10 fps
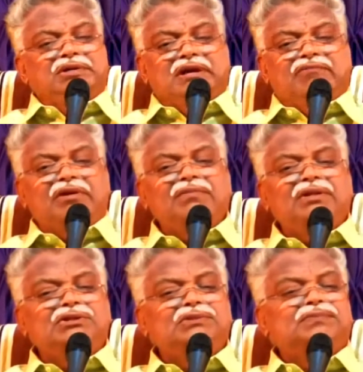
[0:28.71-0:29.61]
ఎవరి మీద
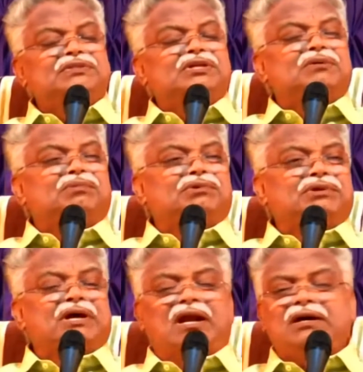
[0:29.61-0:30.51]
చూపిస్తాడు ఇప్పుడు
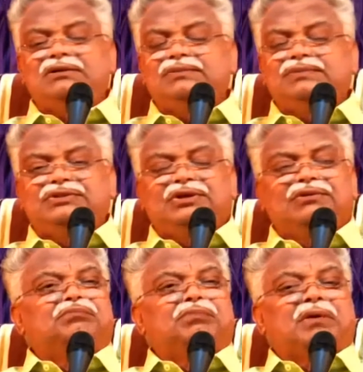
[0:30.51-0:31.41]
ఎలా చూపిస్తాడు
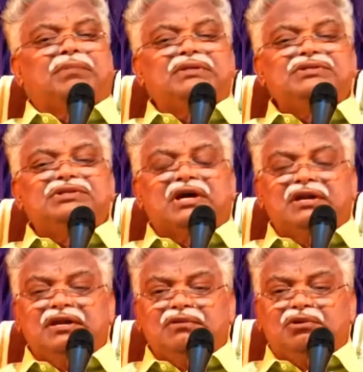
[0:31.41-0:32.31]

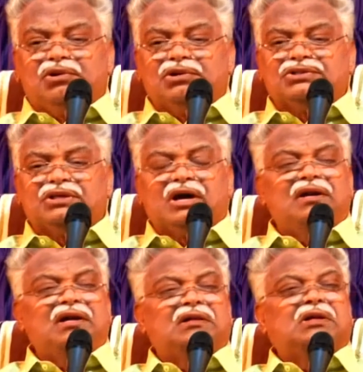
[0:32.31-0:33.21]
ప్రపంచాన్ని
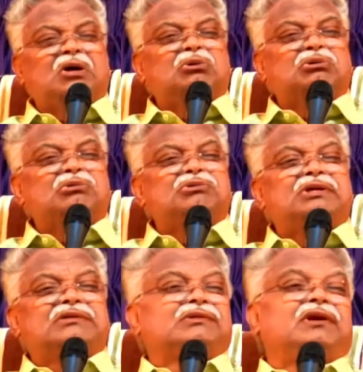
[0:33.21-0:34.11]
ఒక్కసారి అతాకుతలం
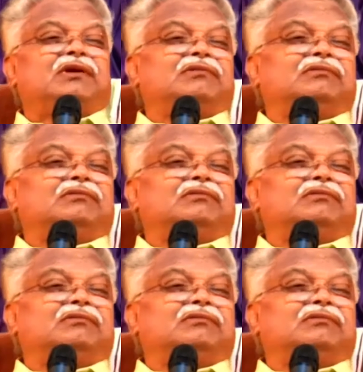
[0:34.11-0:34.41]
చేస్తున్నాడు